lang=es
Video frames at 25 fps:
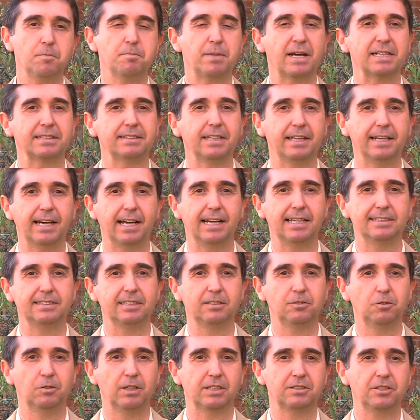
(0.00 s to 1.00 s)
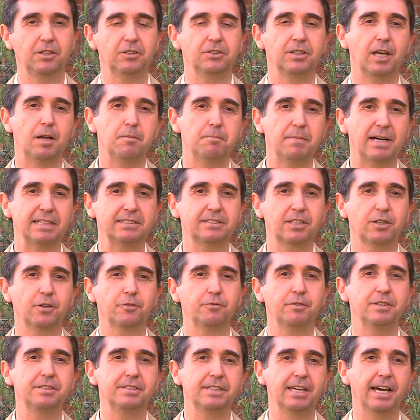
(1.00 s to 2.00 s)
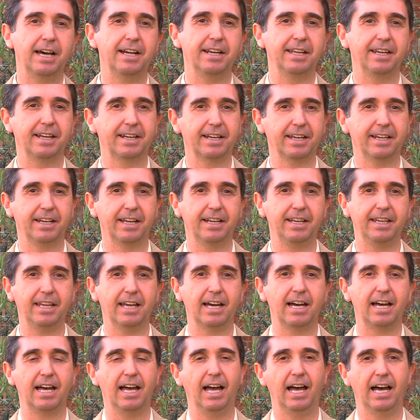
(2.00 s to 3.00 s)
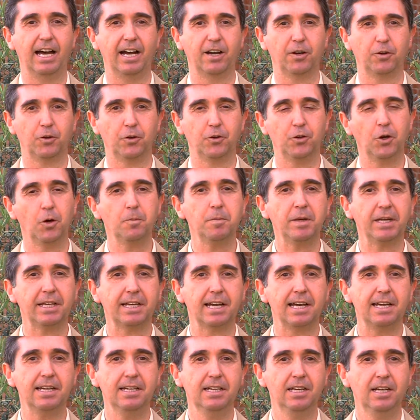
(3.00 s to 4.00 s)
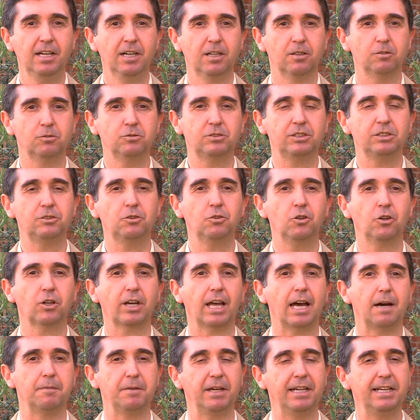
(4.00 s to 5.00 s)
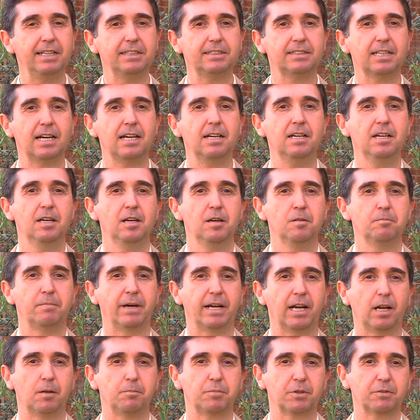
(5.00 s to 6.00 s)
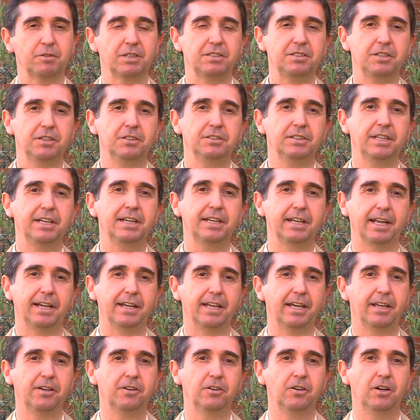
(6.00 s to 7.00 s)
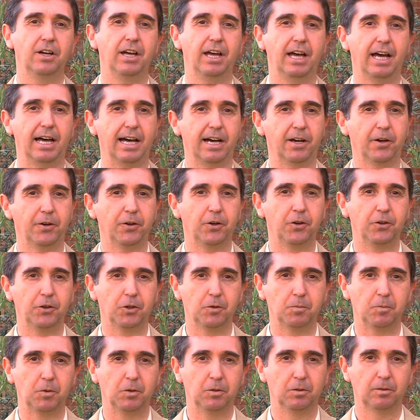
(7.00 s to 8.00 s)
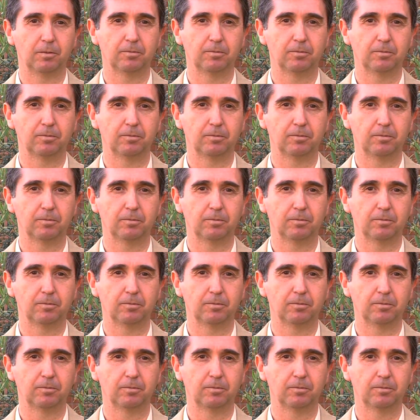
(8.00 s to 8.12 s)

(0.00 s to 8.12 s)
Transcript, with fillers: impartirá la titulación del Máster Oficial en Ingeniería Agronómica, un título que habilita para la profesión de ingeniero agrónomo.